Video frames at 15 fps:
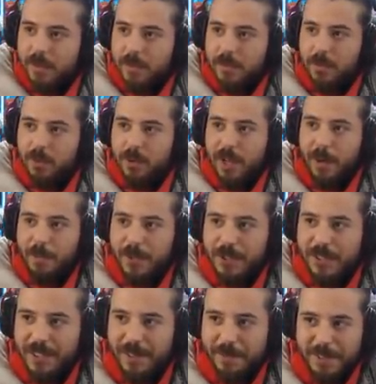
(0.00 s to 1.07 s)
Türker
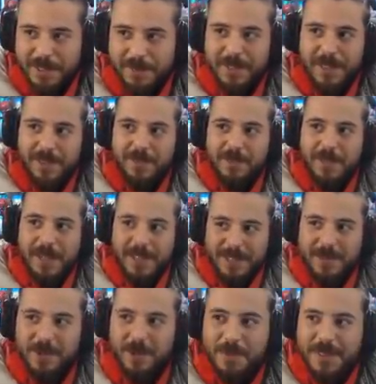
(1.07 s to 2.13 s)
başarır bizim de biraz da
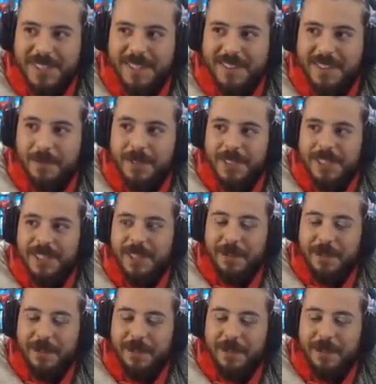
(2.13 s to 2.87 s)
tuz bizden demiş.